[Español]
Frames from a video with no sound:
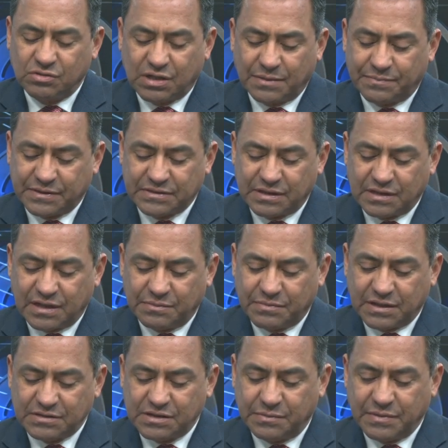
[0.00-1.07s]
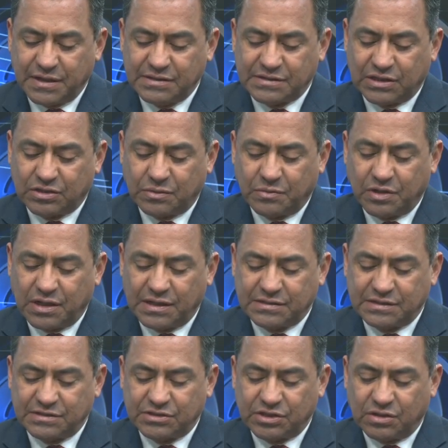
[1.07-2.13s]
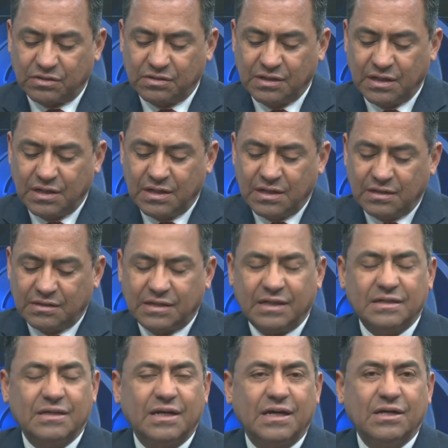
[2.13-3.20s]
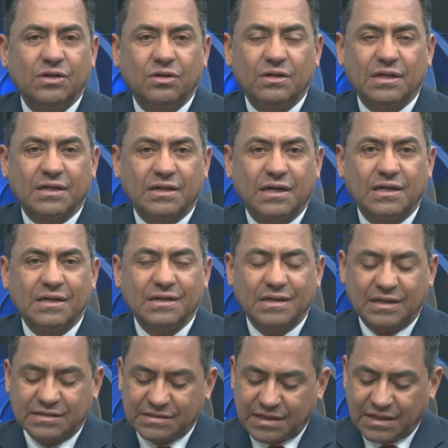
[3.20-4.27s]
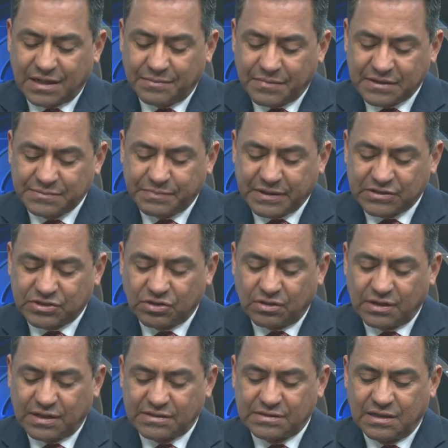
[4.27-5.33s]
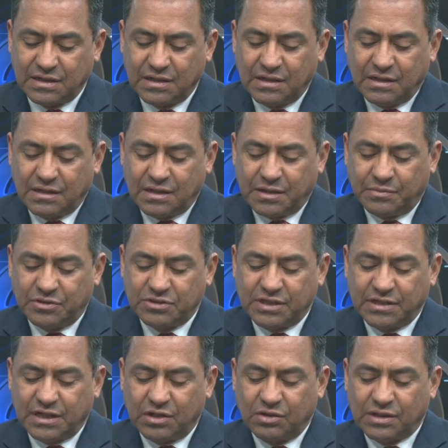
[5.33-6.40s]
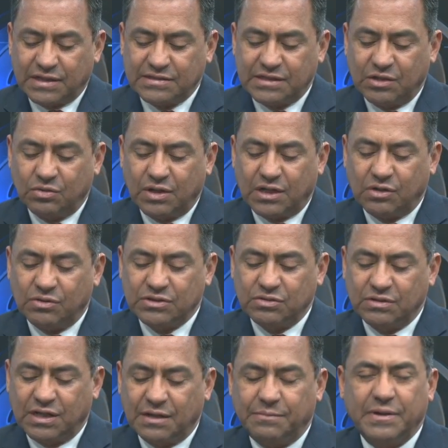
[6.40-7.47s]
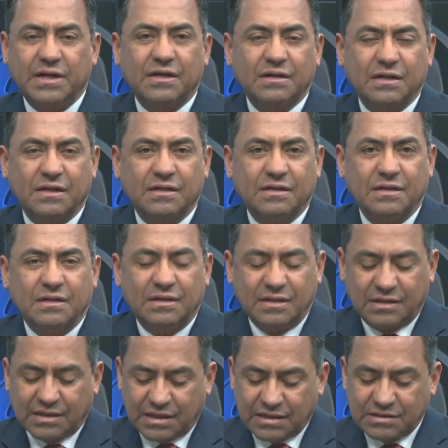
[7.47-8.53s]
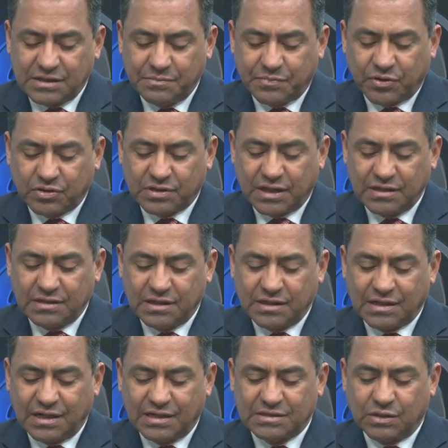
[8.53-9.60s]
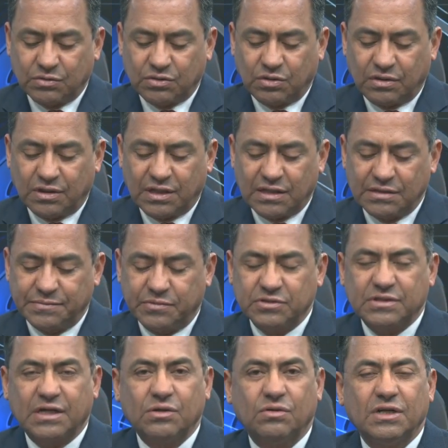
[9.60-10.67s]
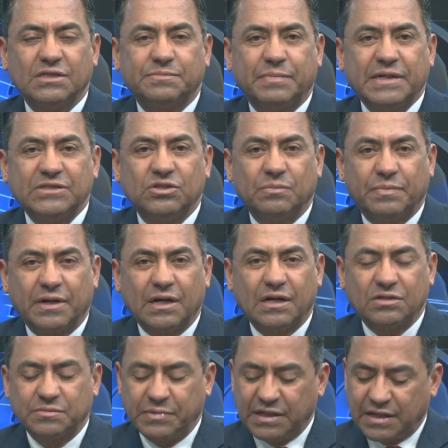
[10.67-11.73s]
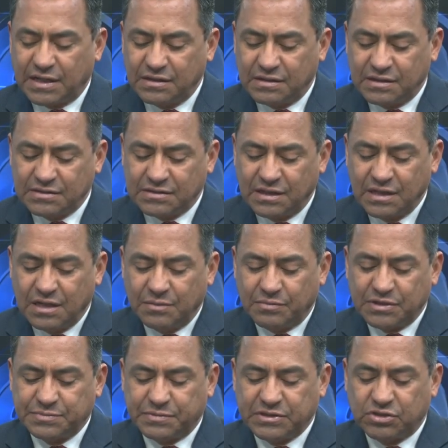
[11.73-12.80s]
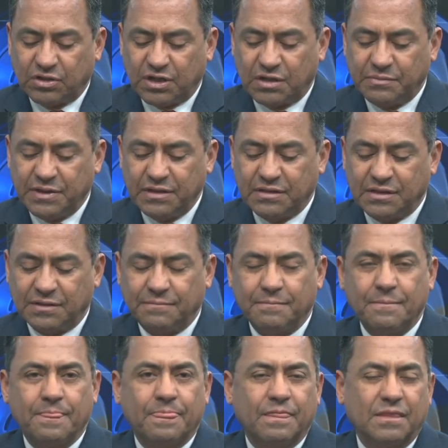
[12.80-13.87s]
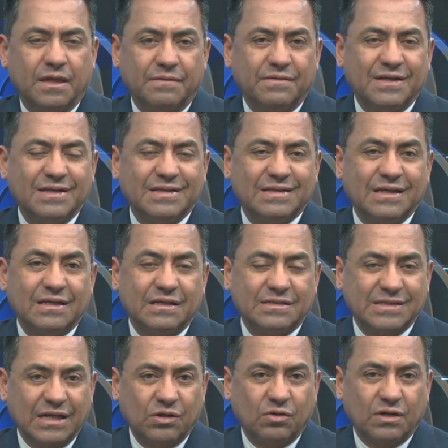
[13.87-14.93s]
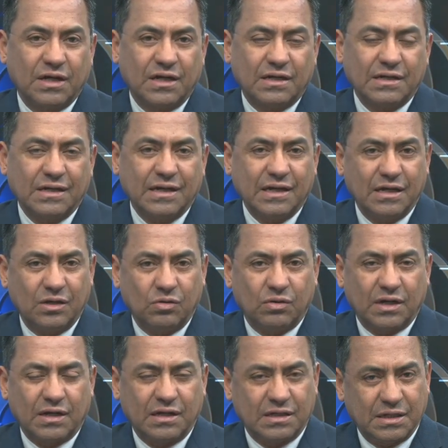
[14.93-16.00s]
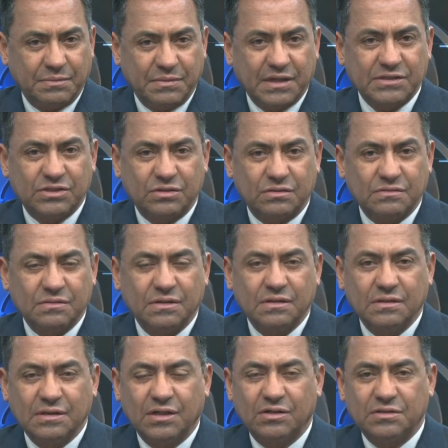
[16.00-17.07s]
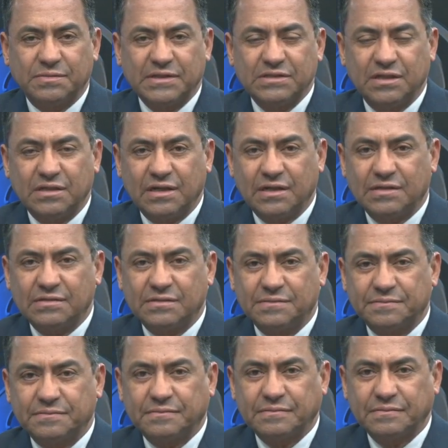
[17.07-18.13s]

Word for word: su capacidad máxima y se tomó la decisión de ya no dejar ingresar a más personas. Limón señaló que ese lugar no es un albergue y que es importante que las autoridades busquen un espacio para los migrantes, pues posteriormente deben de desalojar el lugar, el gimnasio de los bachilleres.